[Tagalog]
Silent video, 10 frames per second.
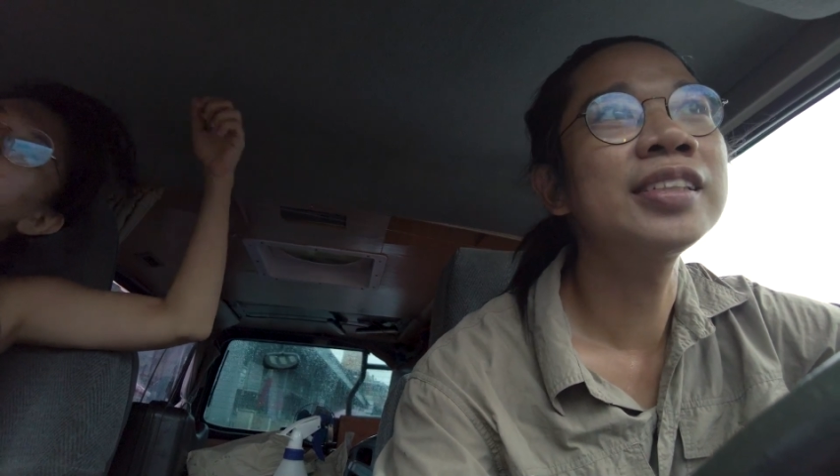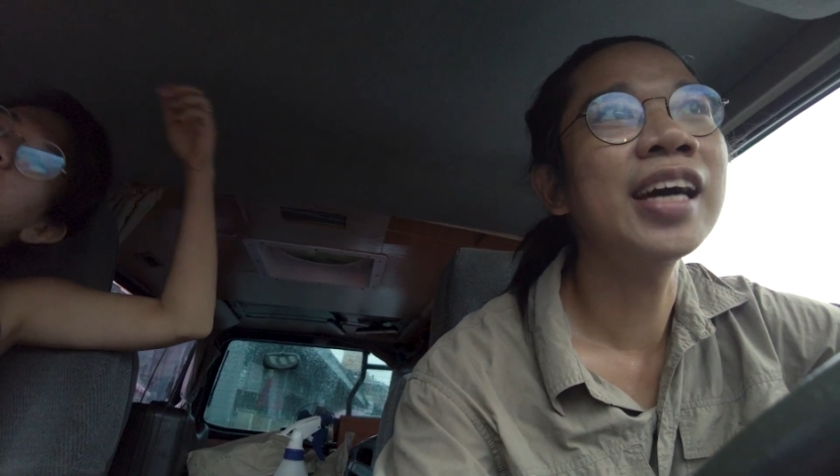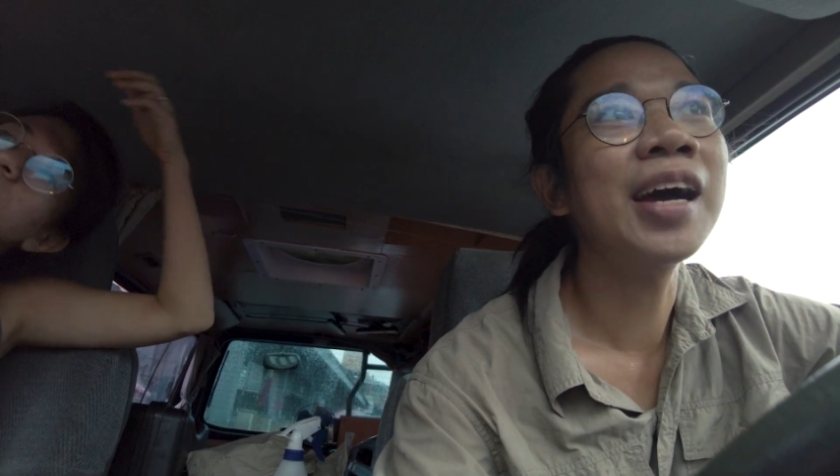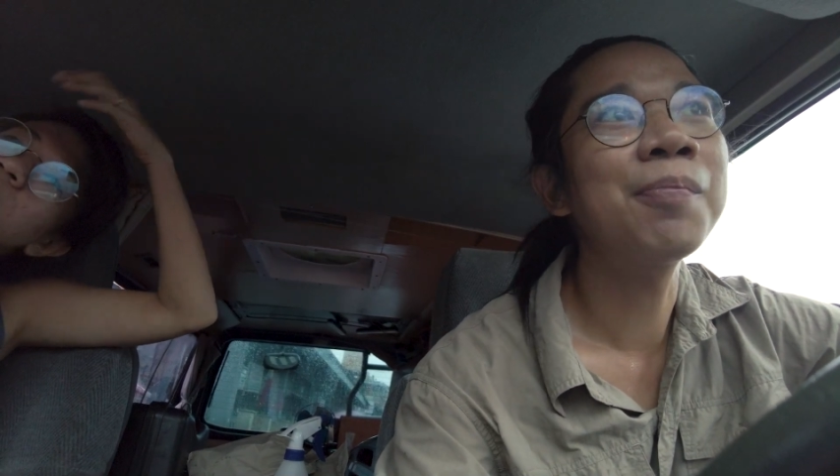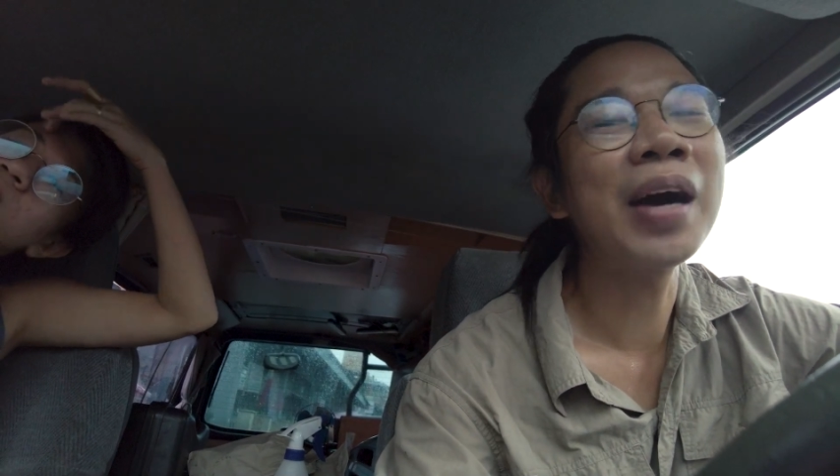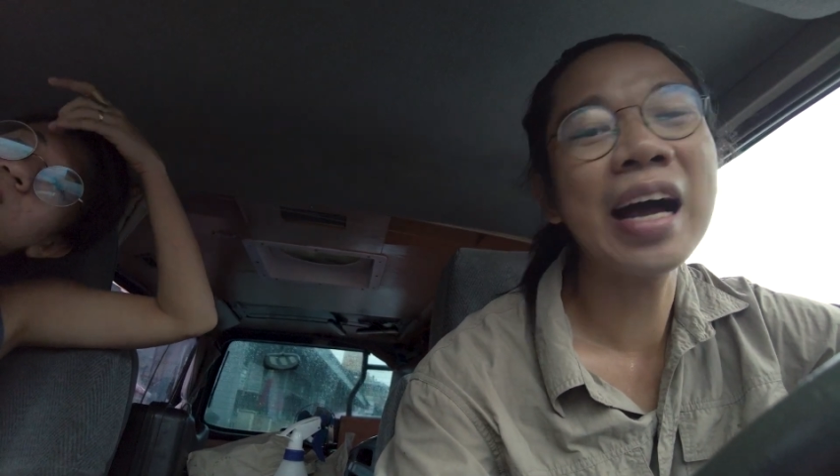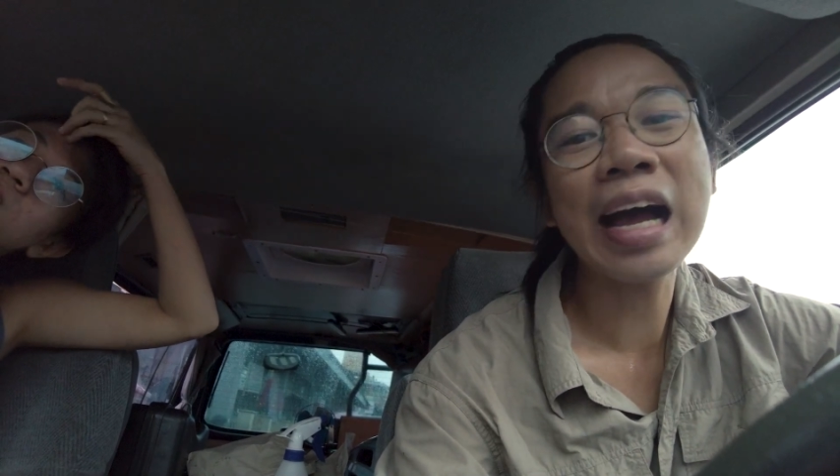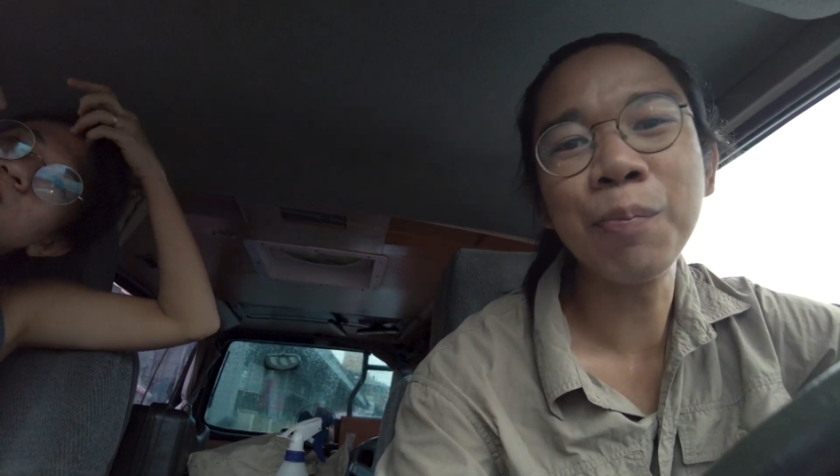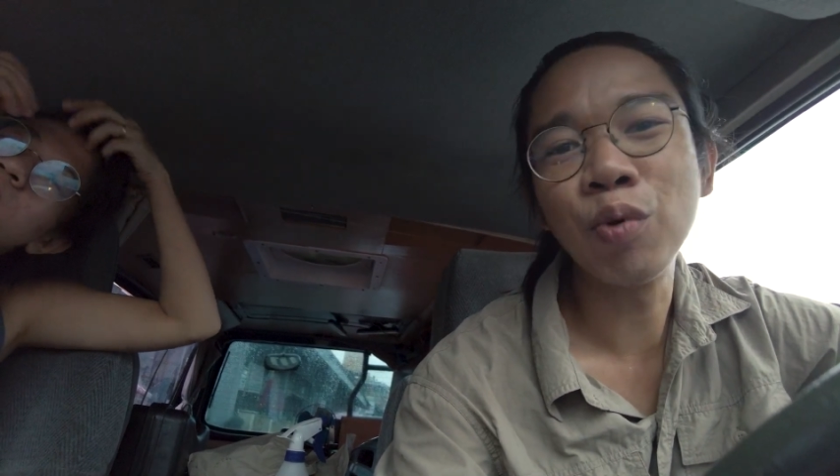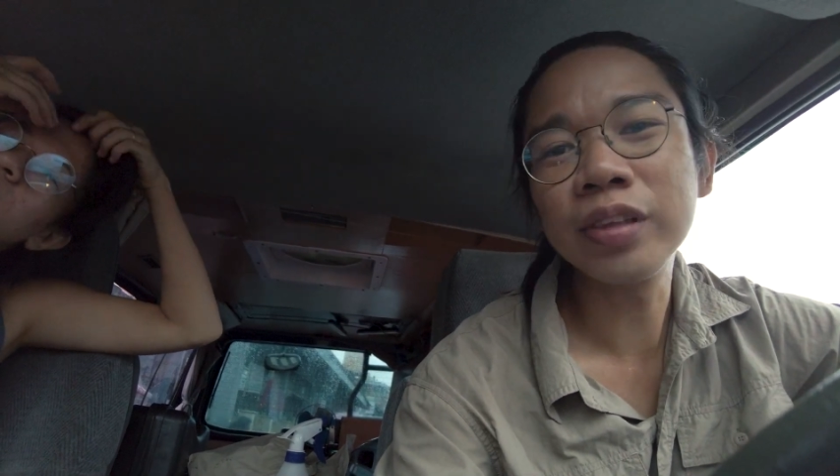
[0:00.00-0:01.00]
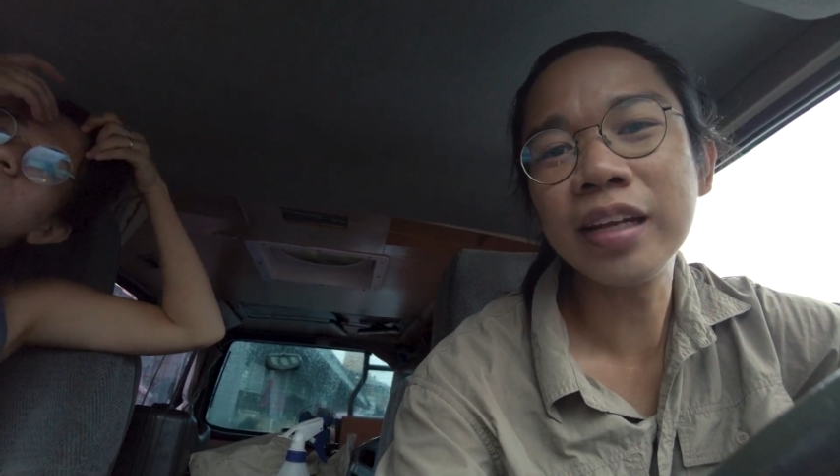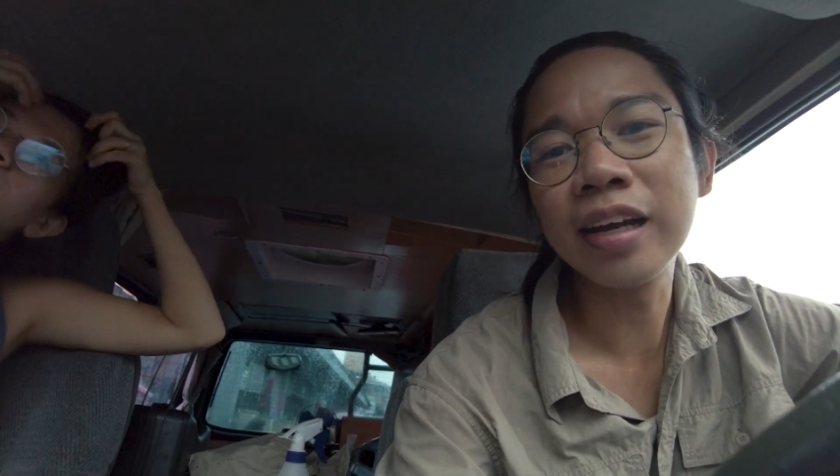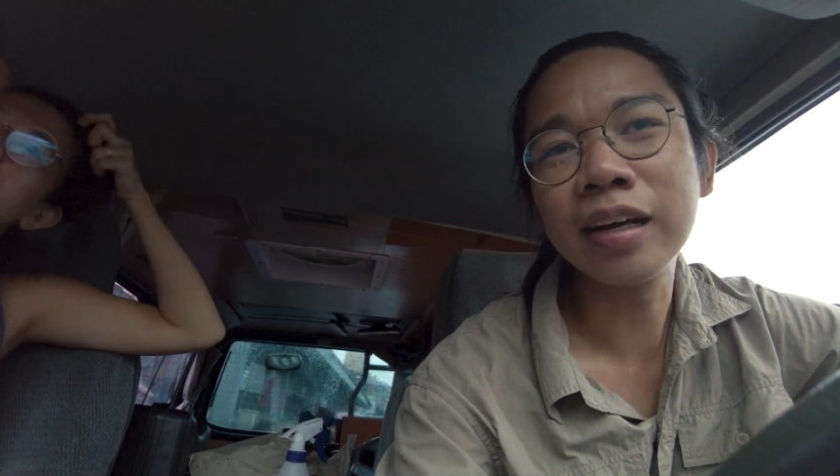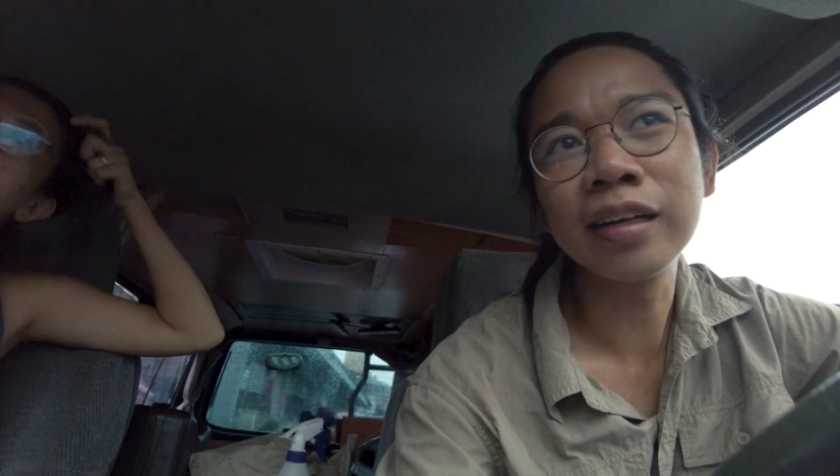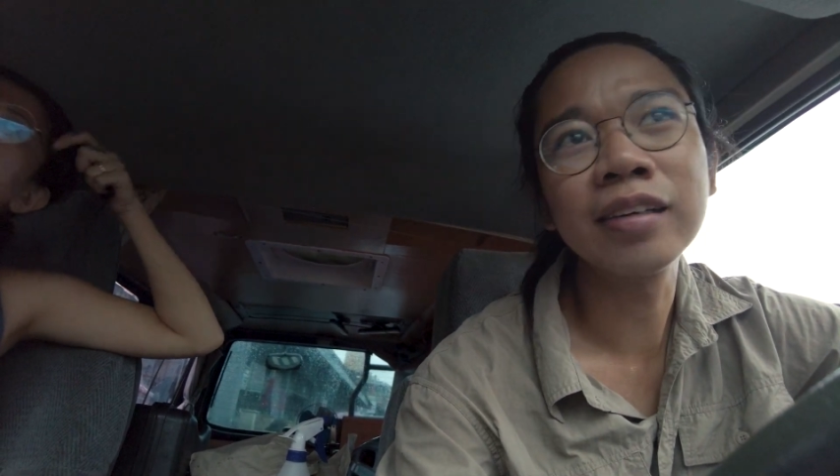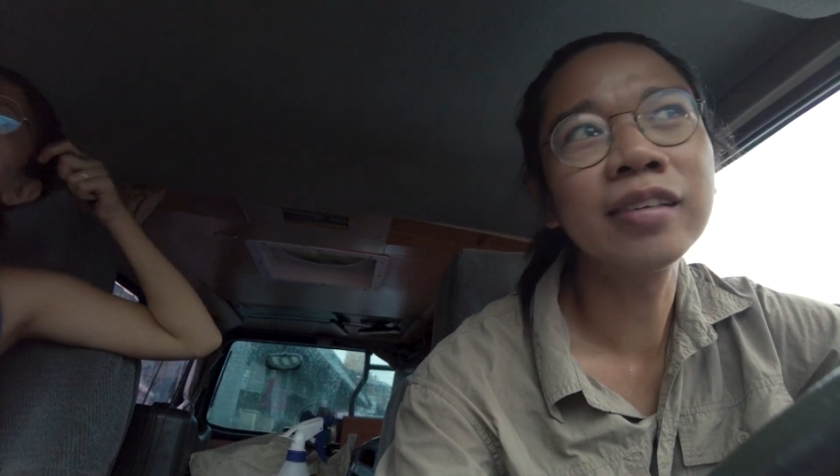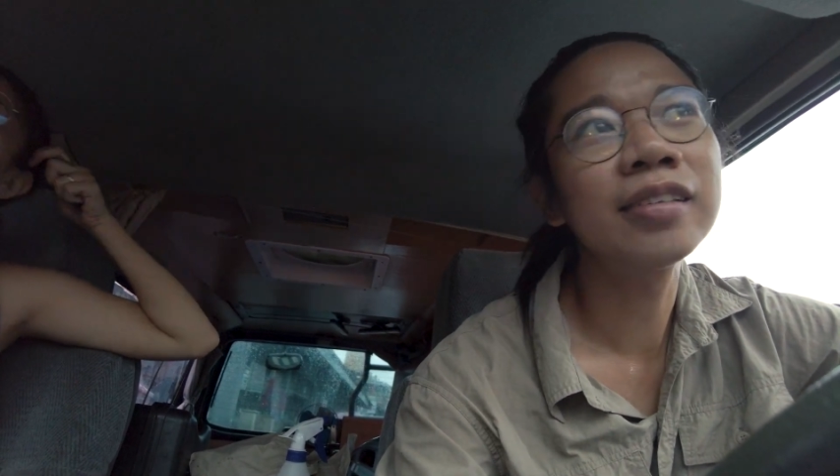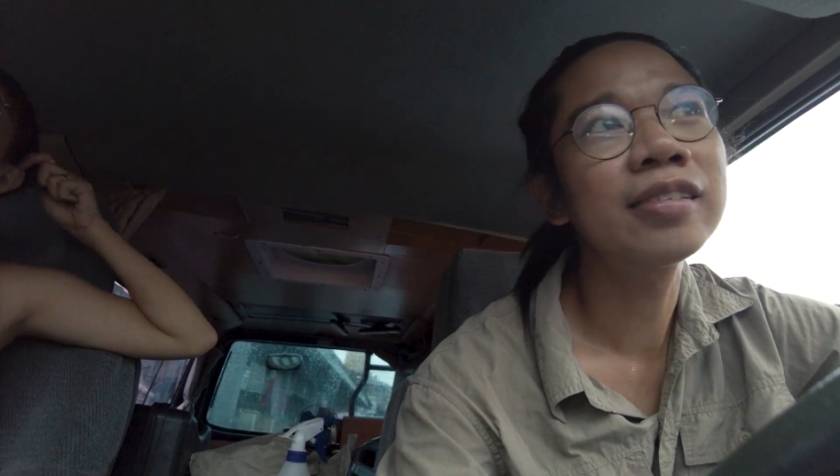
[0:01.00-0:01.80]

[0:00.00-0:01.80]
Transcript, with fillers: saka baka abutin ng